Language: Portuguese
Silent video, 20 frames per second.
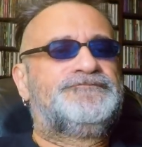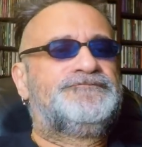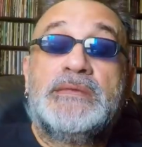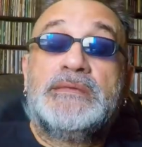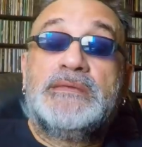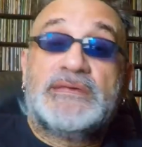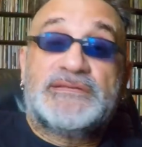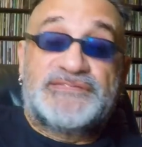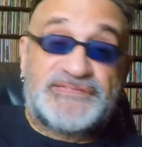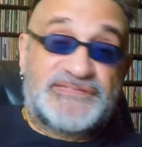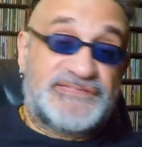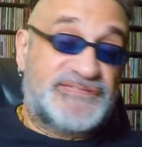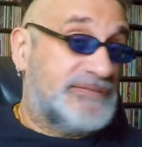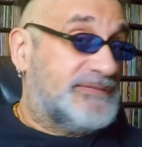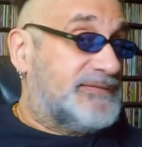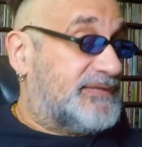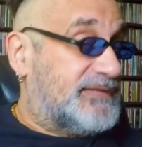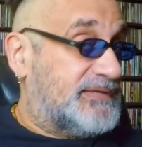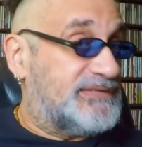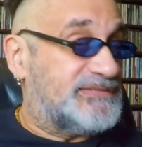E esses
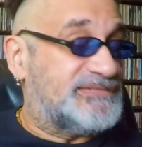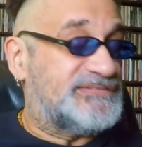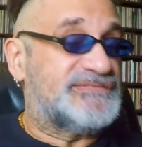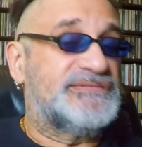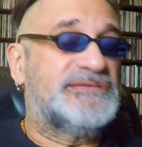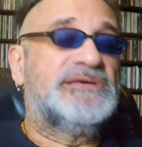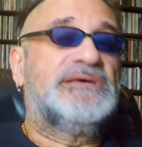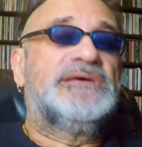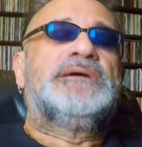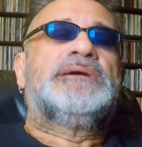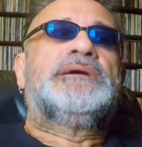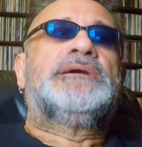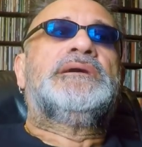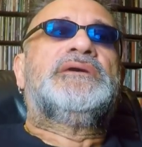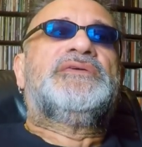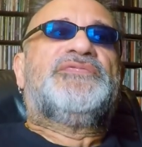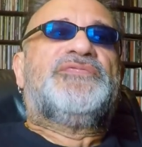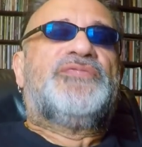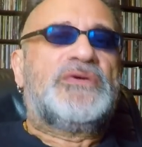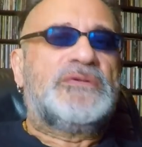CDs
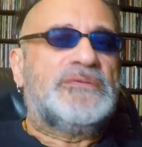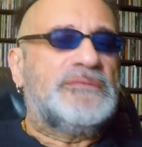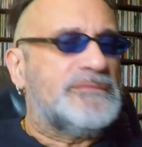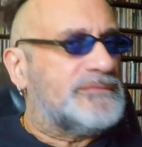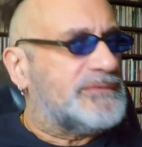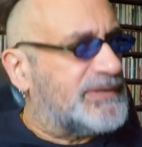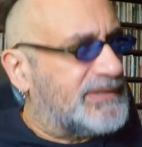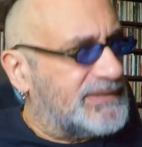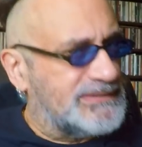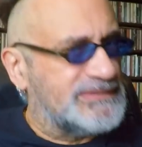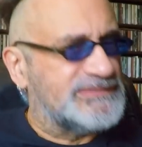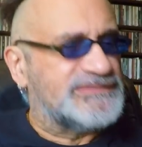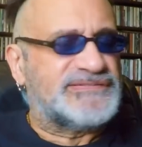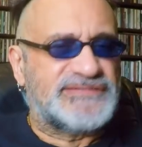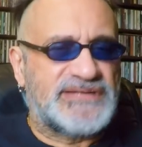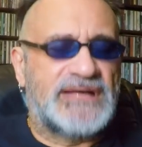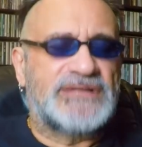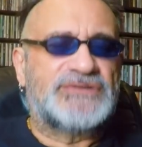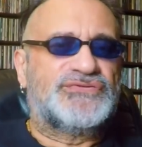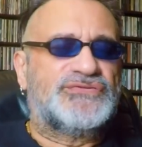uh, ah, foram
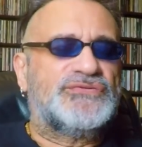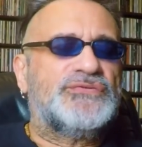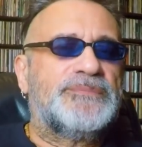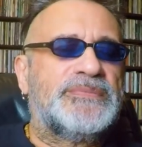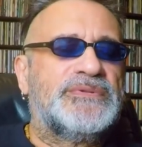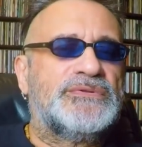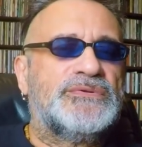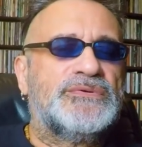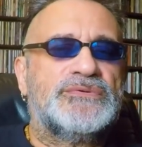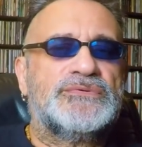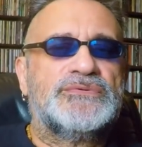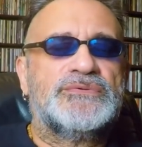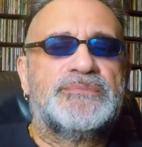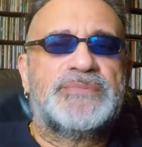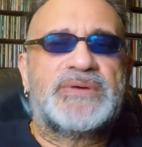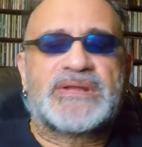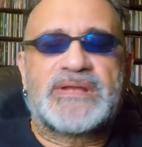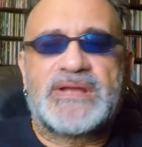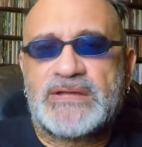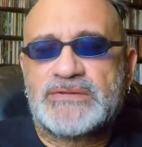relançados no, no, no,
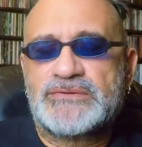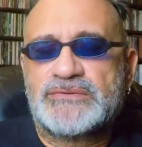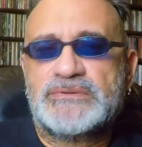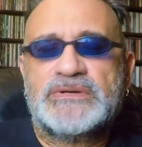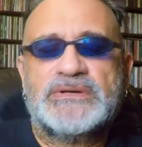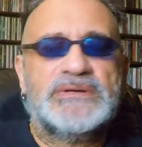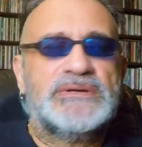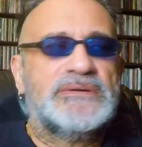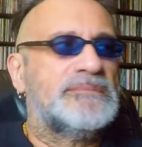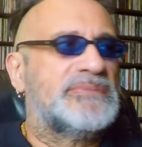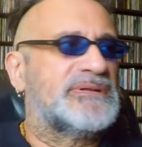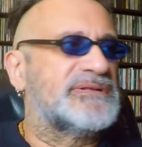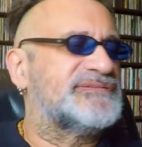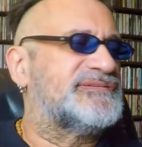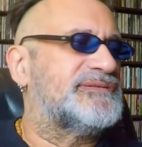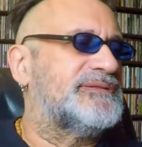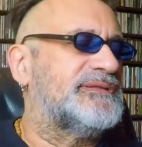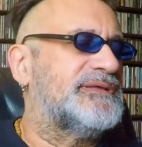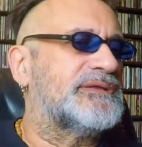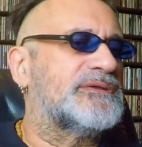mercado
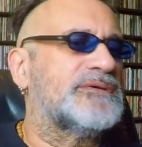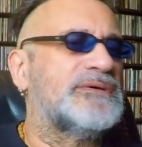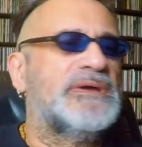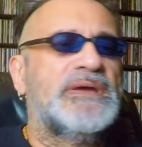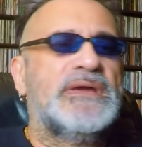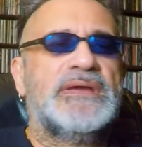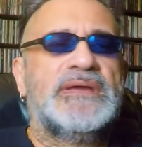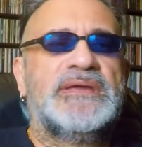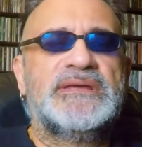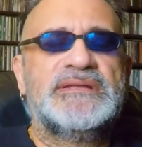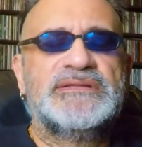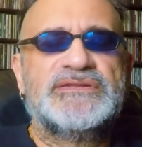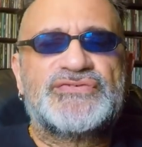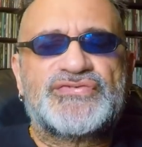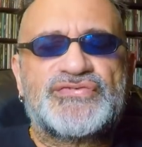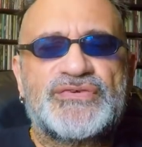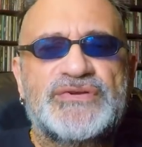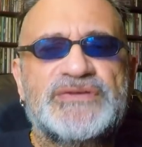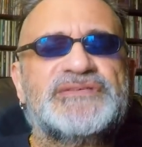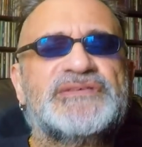brasileiro em
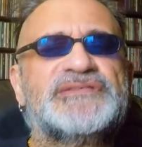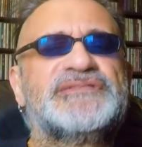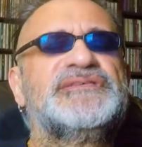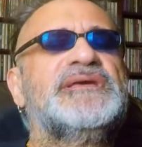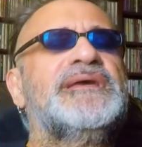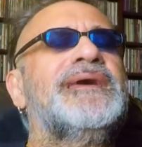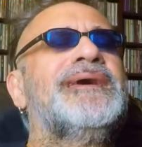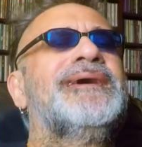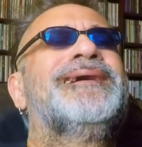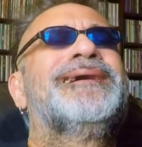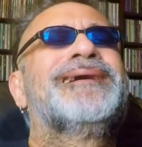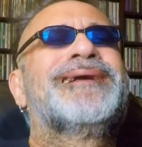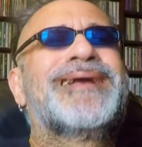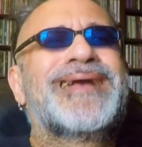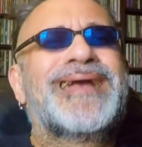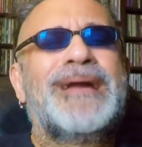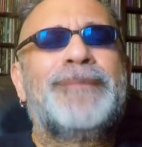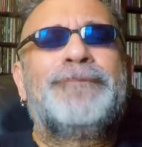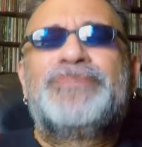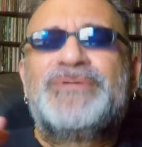edições assim
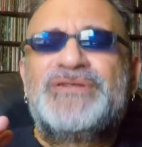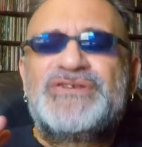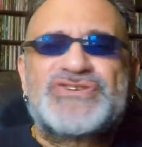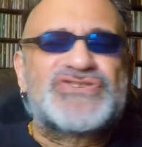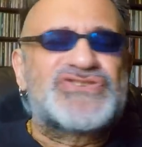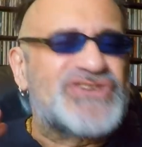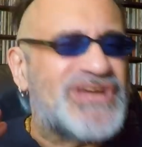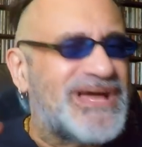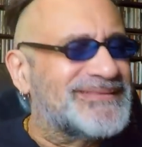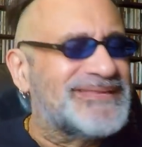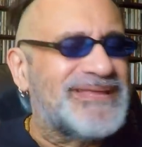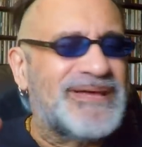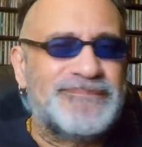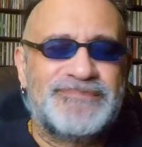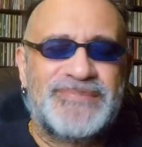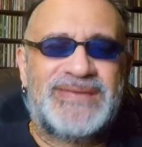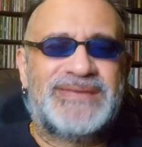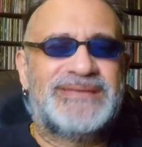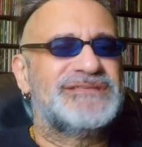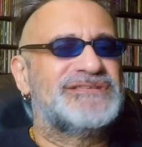
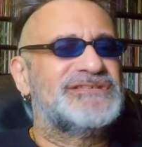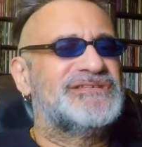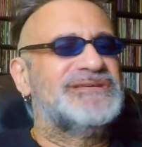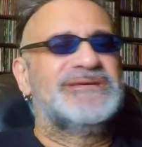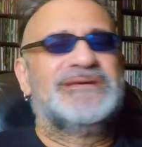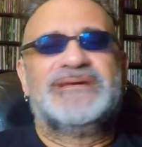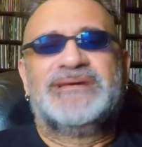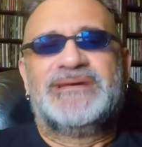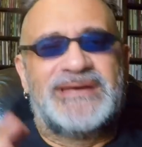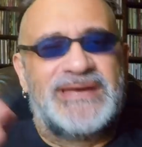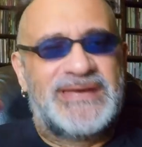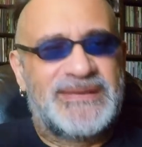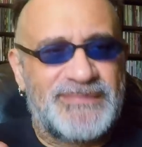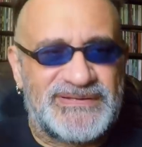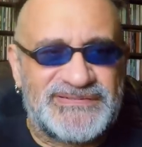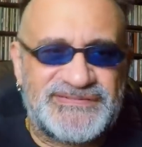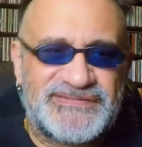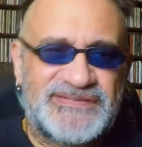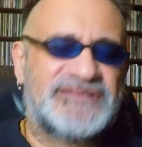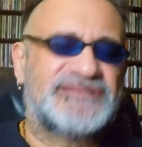caprichadamente
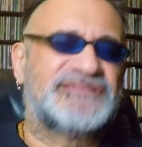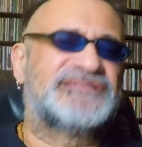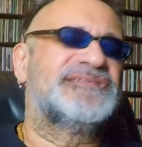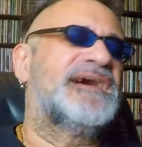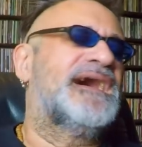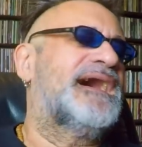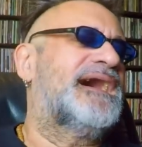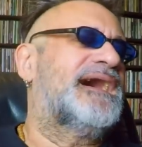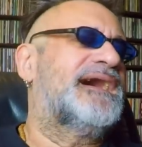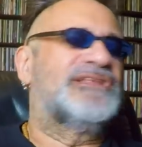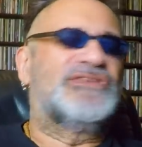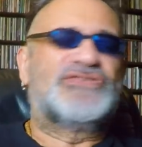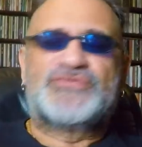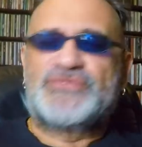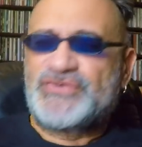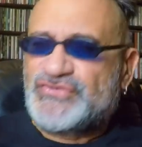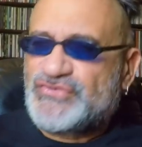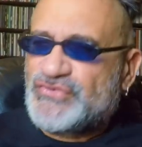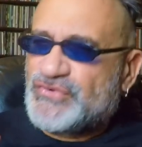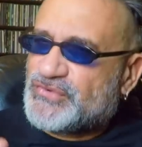remasterizadas,
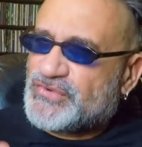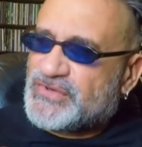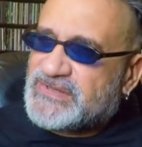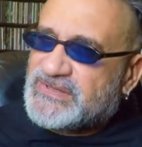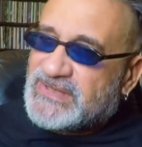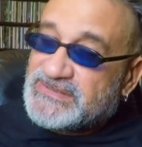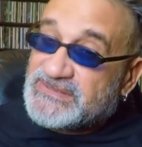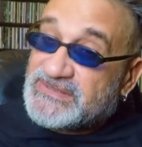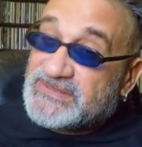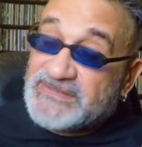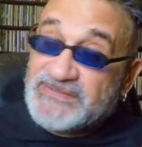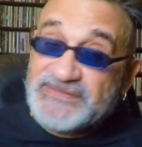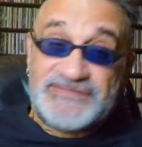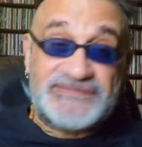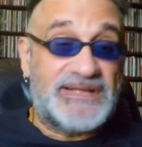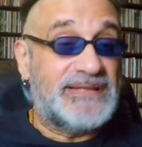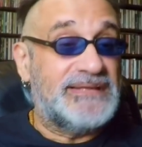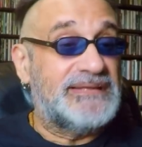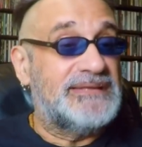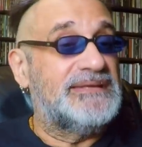com a sonoridade
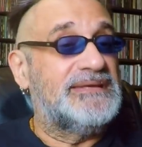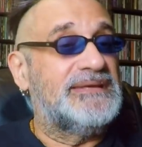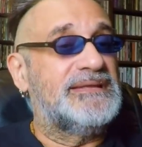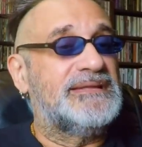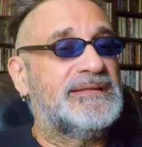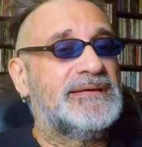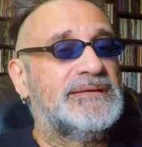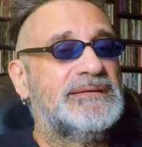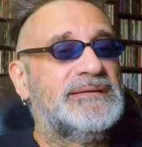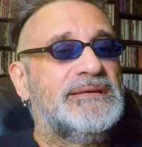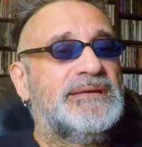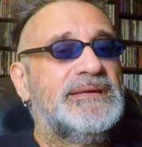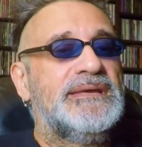cristalina.